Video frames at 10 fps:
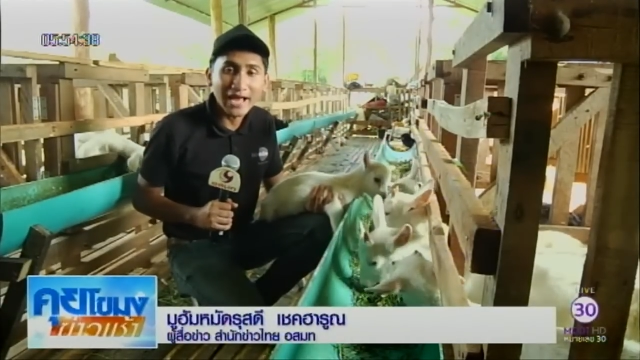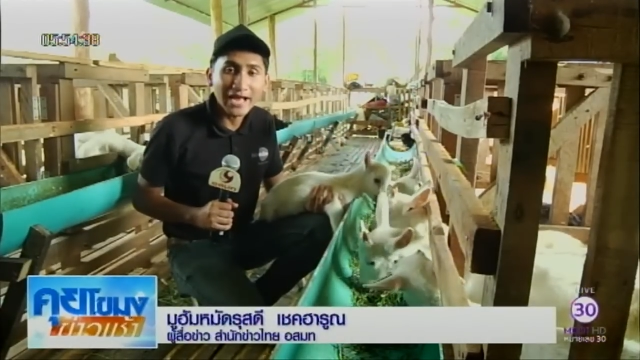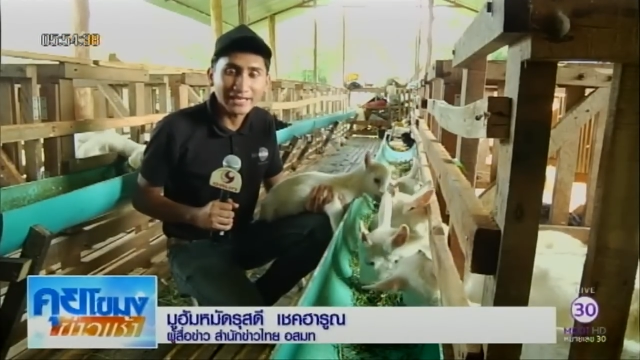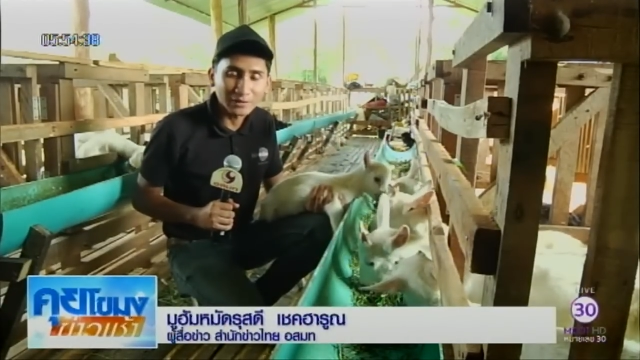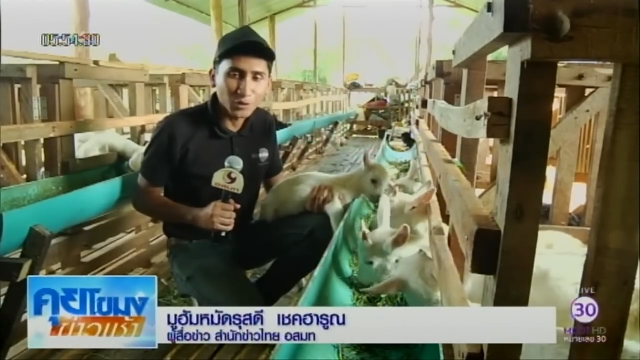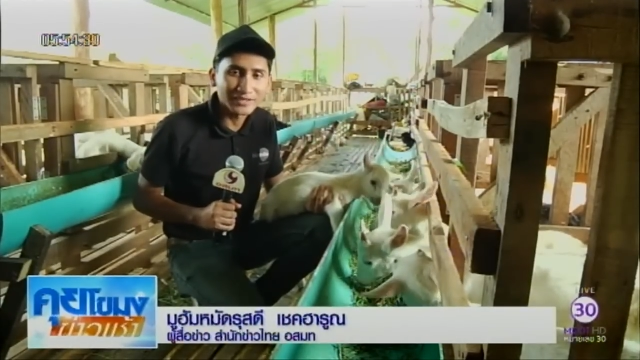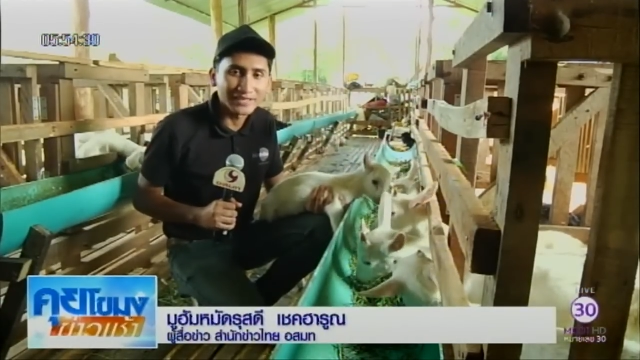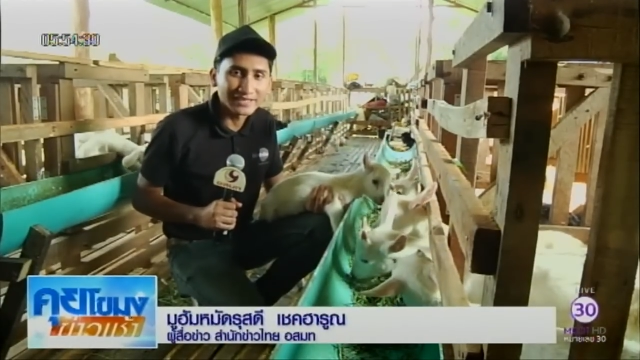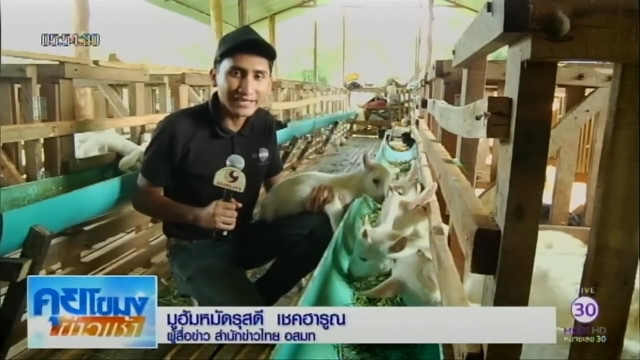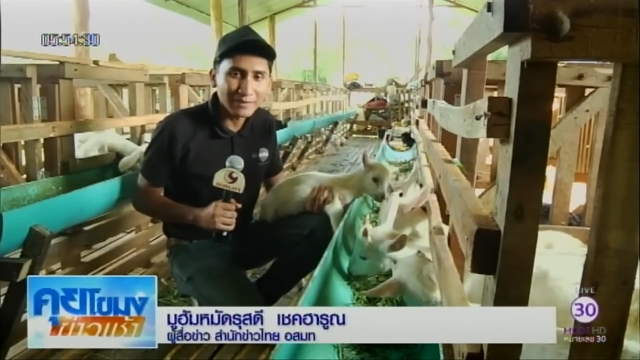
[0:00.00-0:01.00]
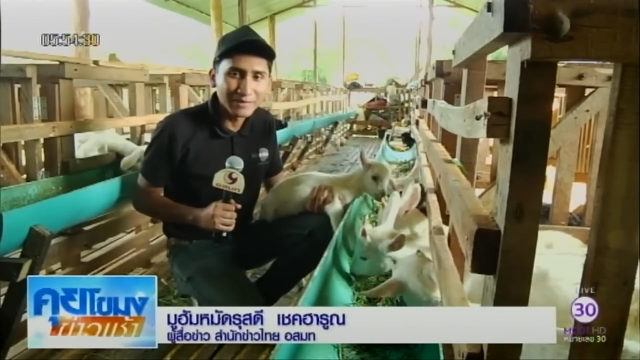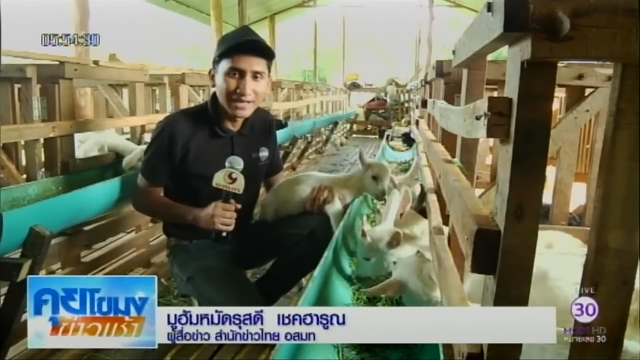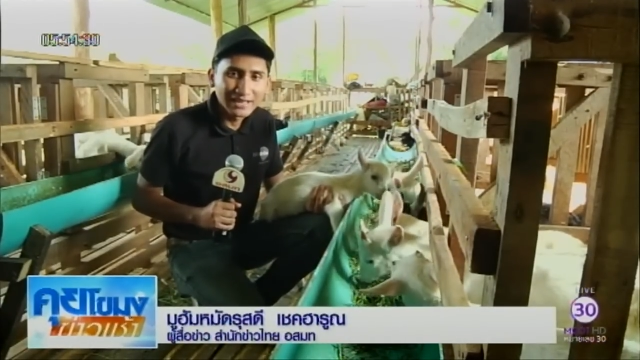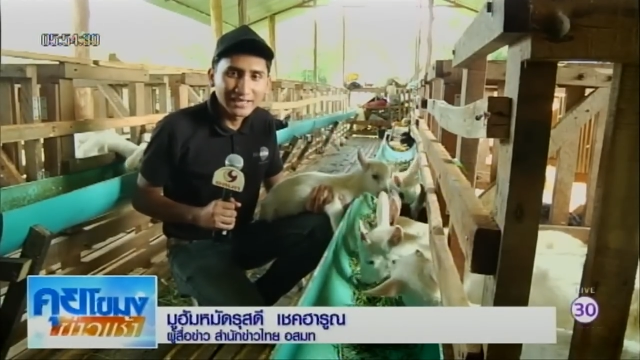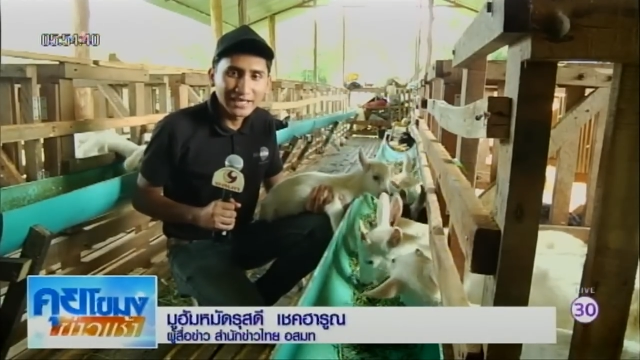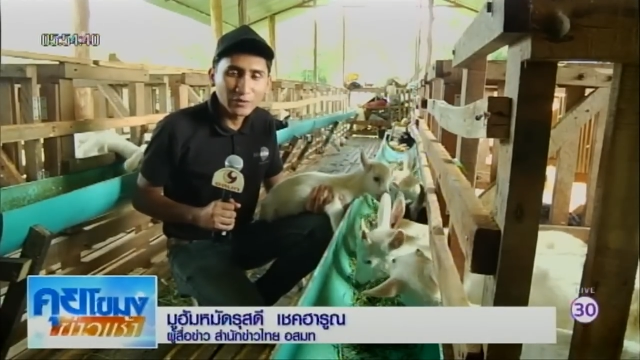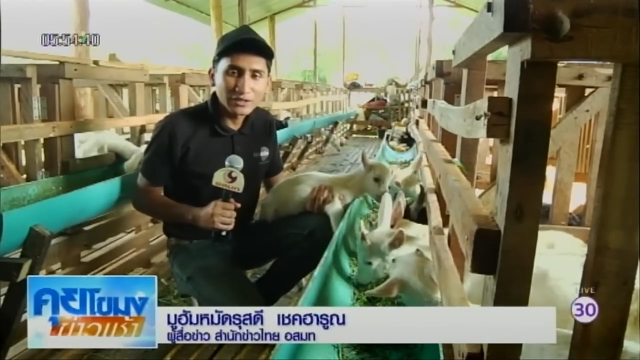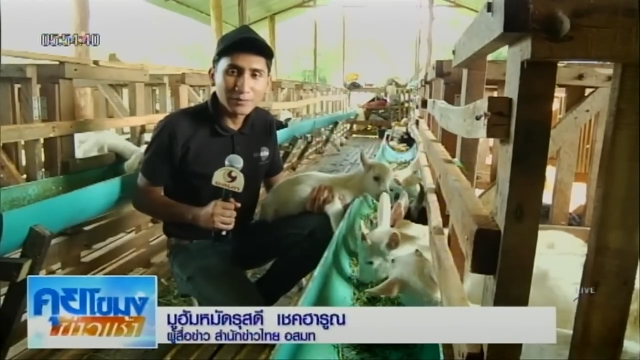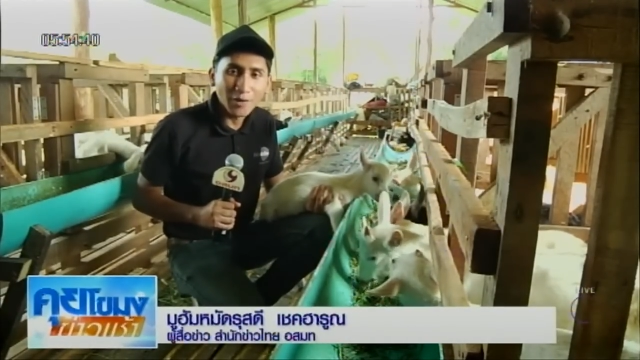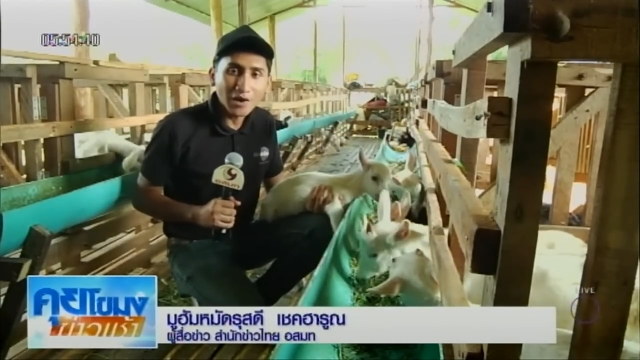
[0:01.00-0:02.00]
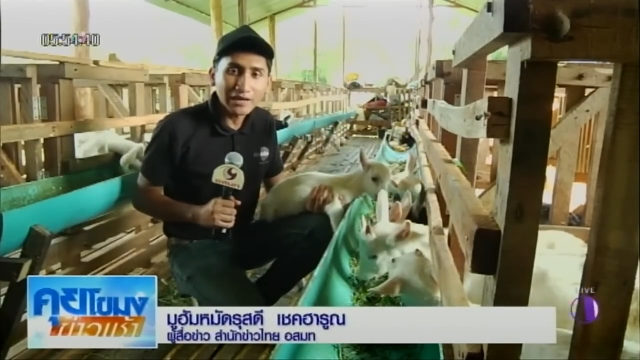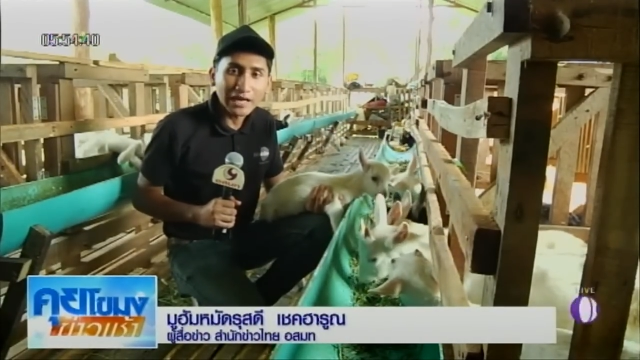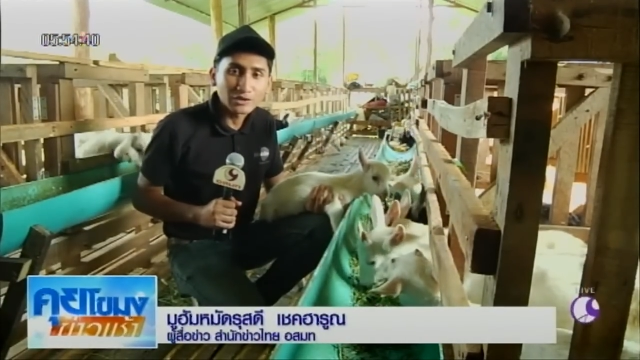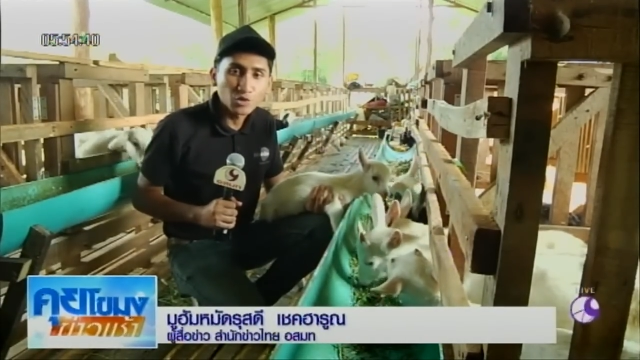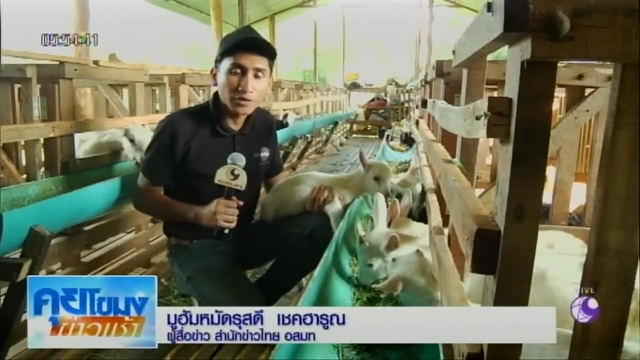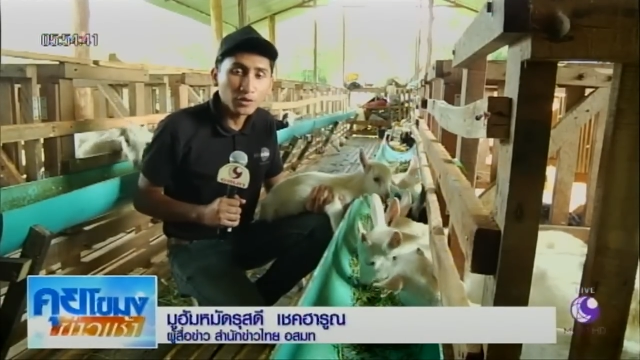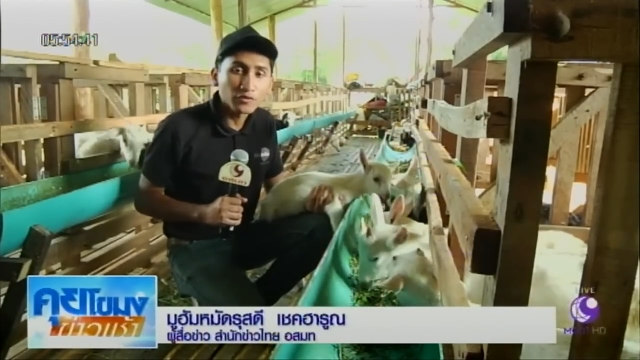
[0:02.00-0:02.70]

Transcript: ได้อย่างทั่วถึงนะครับ และยิ่งโดยเฉพาะหลังช่วงฤ